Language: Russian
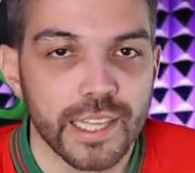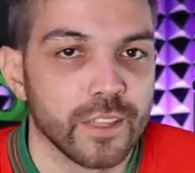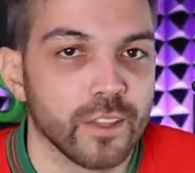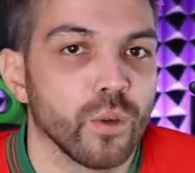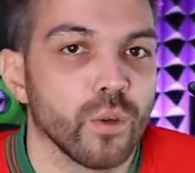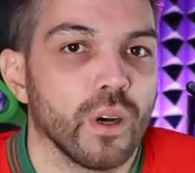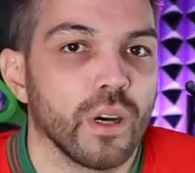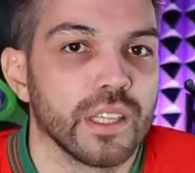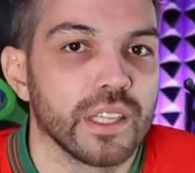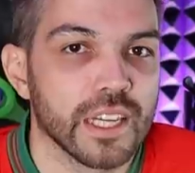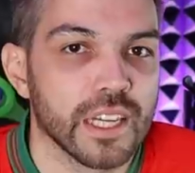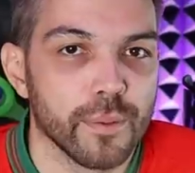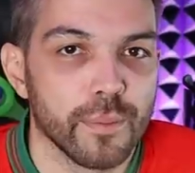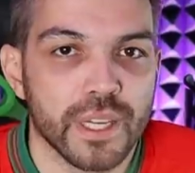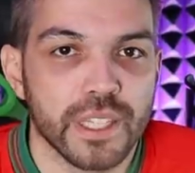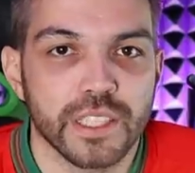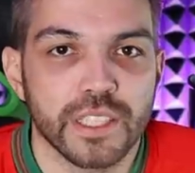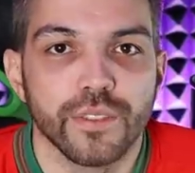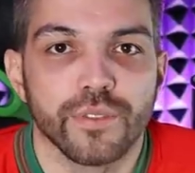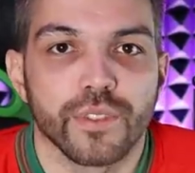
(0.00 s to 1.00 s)
но
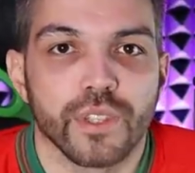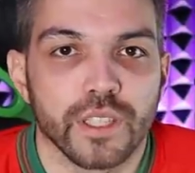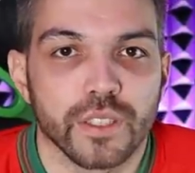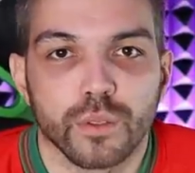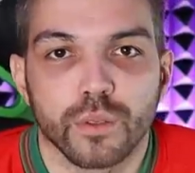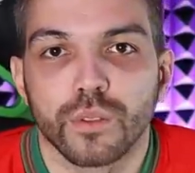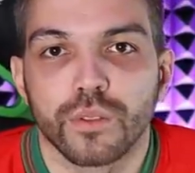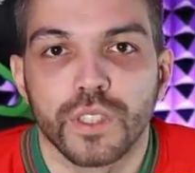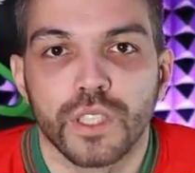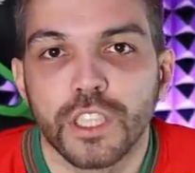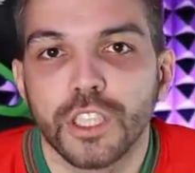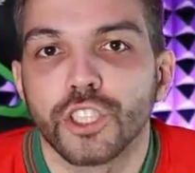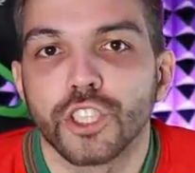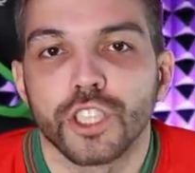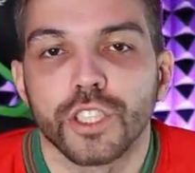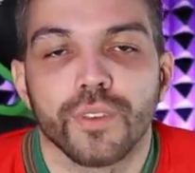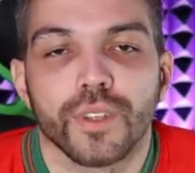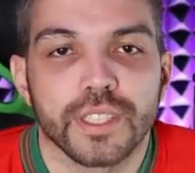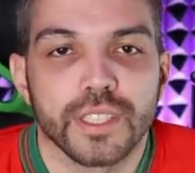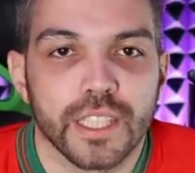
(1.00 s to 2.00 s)
«Локомотив» к концу
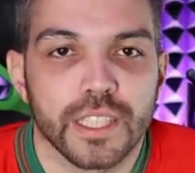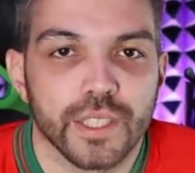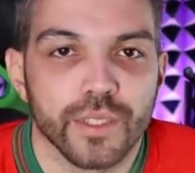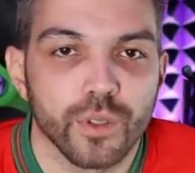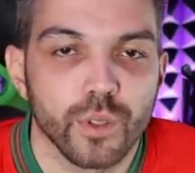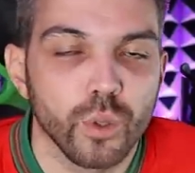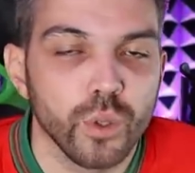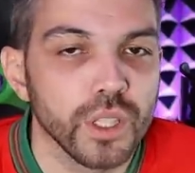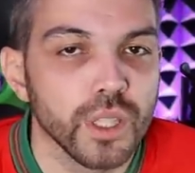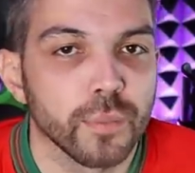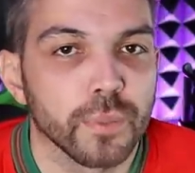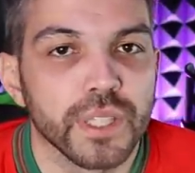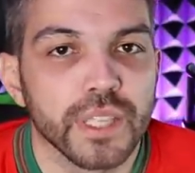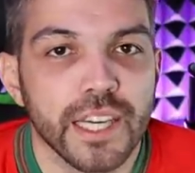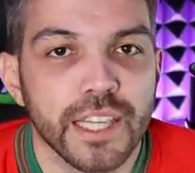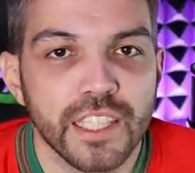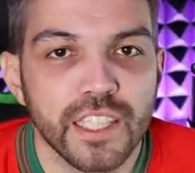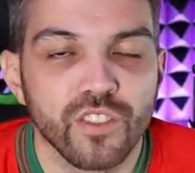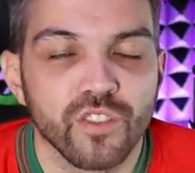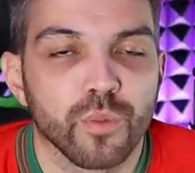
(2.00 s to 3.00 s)
2020 года
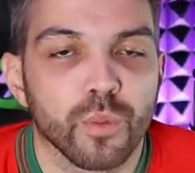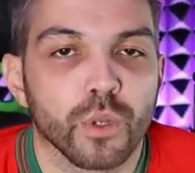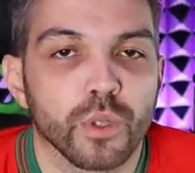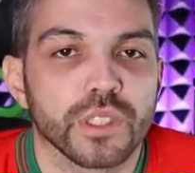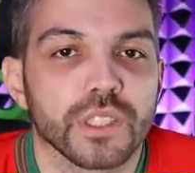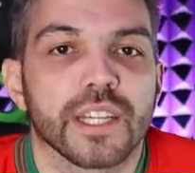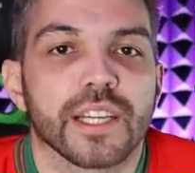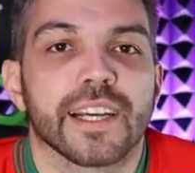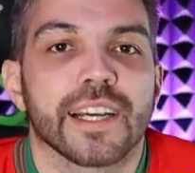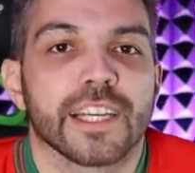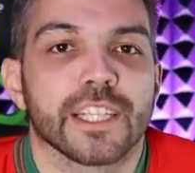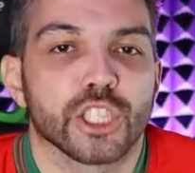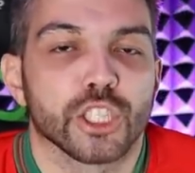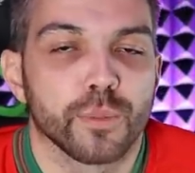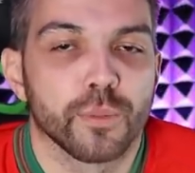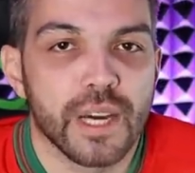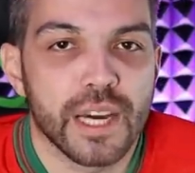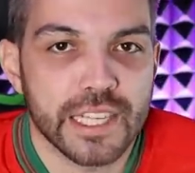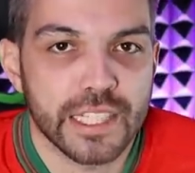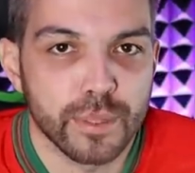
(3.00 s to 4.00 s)
подходил в просто
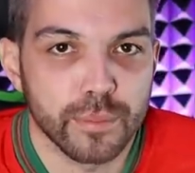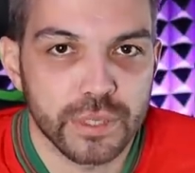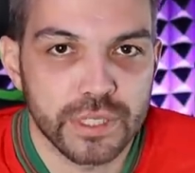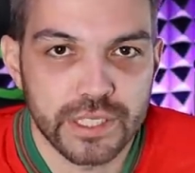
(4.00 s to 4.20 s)
кошмарном